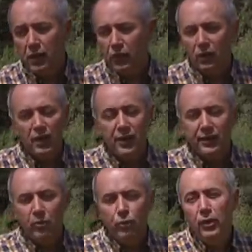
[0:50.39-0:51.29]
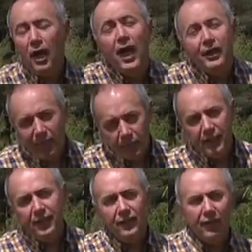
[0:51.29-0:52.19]
donc elles n'étaient plus
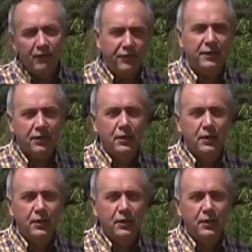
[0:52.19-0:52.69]
adaptées en fait.